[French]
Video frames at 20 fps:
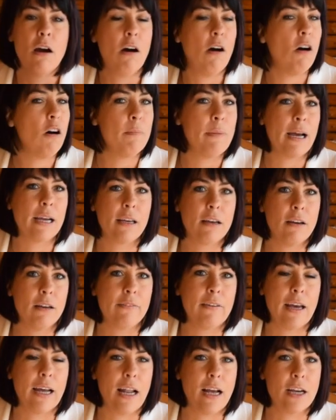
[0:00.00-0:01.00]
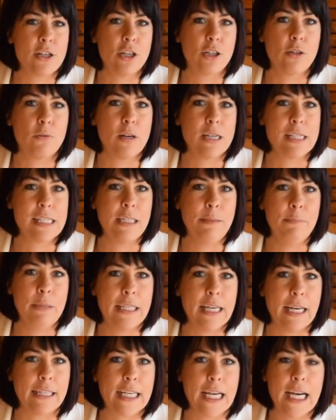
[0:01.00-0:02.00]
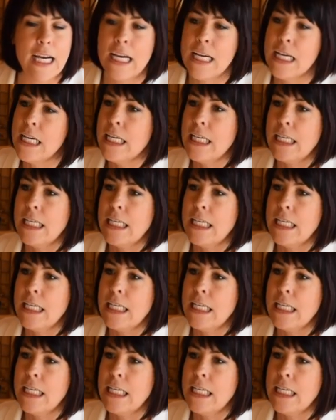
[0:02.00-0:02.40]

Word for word: On remarquera que vers l'âge de 3 ans et demi, 4 ans,